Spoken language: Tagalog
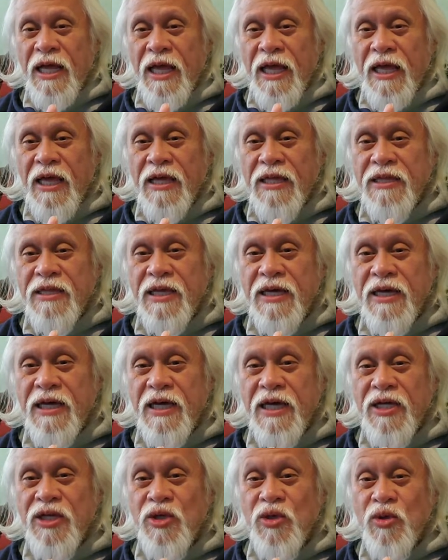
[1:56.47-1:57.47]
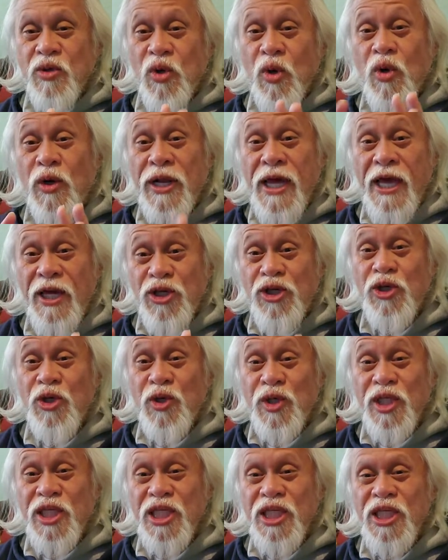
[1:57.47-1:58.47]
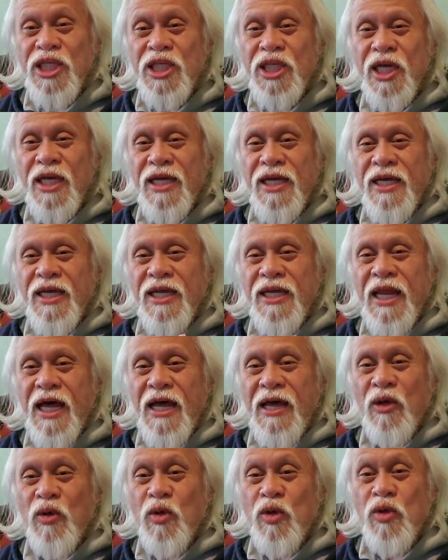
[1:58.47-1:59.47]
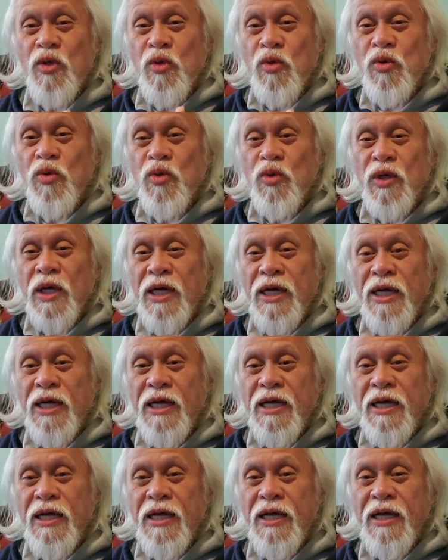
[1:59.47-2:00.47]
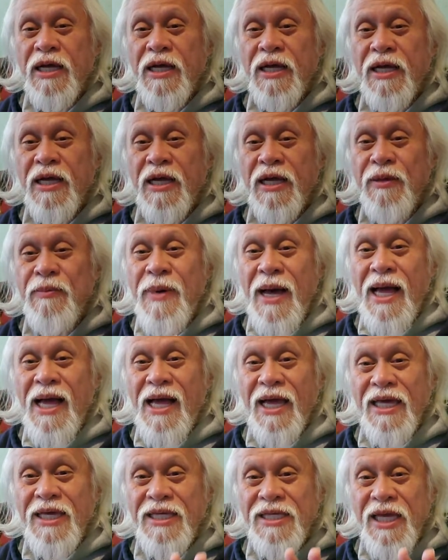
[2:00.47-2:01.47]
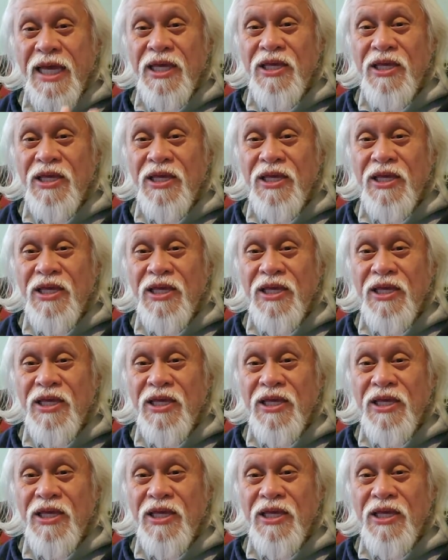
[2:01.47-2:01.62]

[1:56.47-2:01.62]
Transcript: and uh, yung corrections na gusto kong uh, ibahagi sa